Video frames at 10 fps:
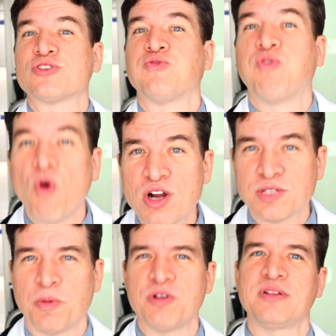força
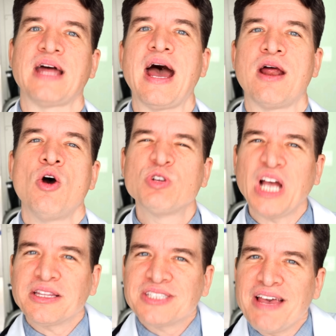para urinar,
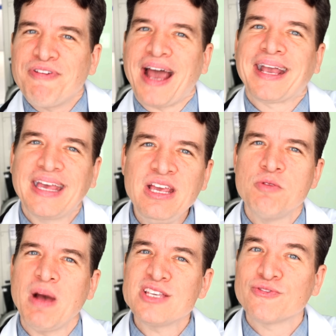já sai fraquinho,
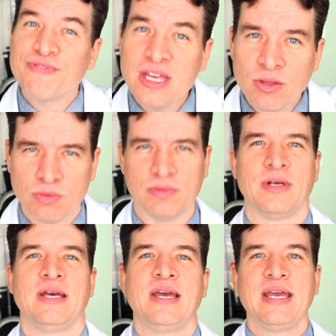mais fino.
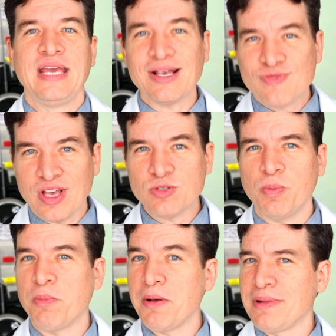E às vezes o
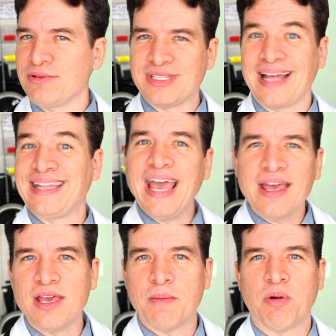problema não está nem
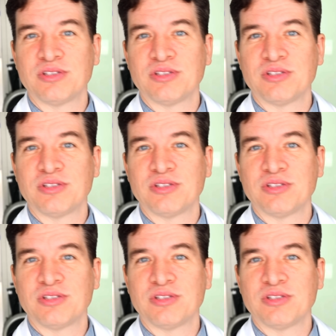aí, pode